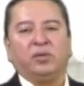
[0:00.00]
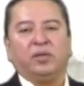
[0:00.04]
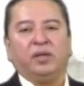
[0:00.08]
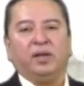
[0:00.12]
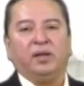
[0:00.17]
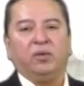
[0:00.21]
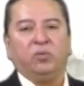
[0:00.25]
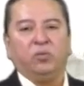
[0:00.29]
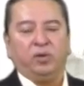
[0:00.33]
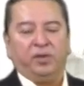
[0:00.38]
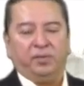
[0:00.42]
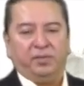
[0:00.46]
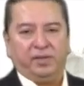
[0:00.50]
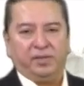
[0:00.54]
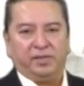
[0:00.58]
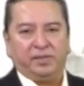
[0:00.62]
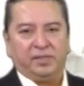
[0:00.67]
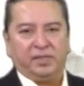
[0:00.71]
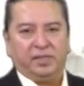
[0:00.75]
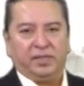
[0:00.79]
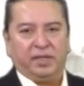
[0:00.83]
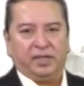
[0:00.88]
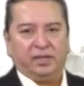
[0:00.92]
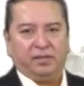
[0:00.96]
de la
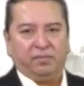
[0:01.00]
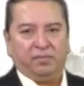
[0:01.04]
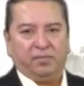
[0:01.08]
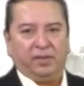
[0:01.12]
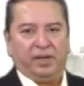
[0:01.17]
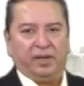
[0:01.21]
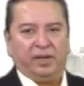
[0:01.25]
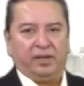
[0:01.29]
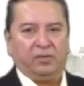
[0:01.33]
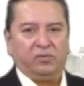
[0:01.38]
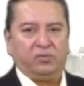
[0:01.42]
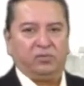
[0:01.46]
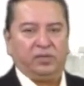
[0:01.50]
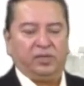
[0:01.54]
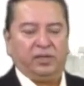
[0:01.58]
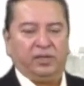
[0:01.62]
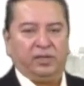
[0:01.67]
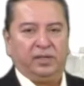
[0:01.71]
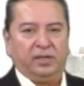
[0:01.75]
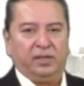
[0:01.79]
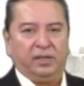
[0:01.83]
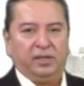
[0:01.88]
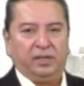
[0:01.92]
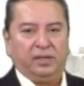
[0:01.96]
Universidad
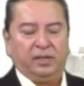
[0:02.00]
Veracruzana.